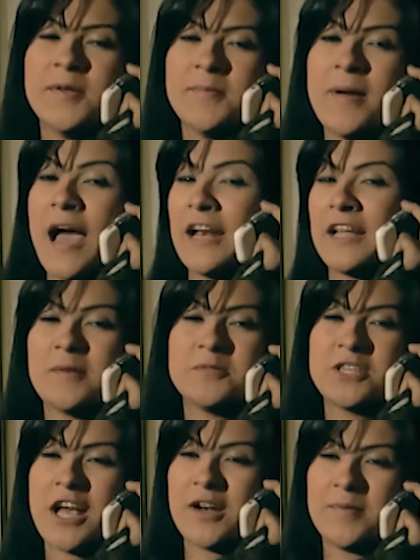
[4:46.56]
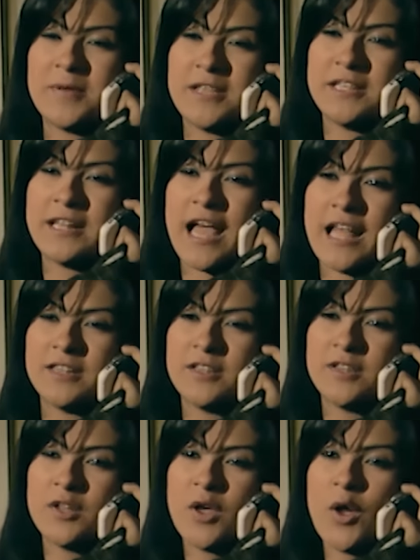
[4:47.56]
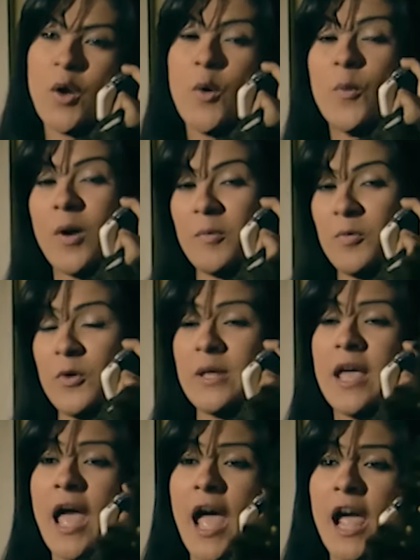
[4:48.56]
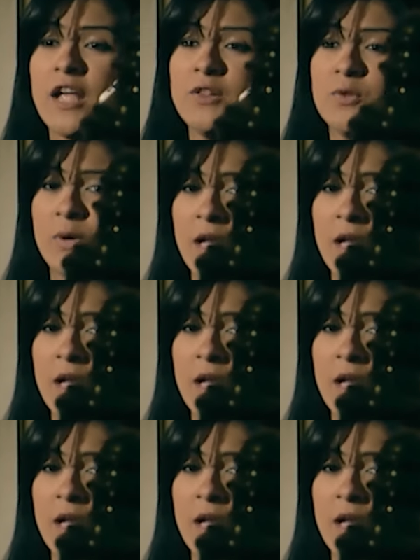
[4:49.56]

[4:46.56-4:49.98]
ما أركبش عربية حد وأبوي عنده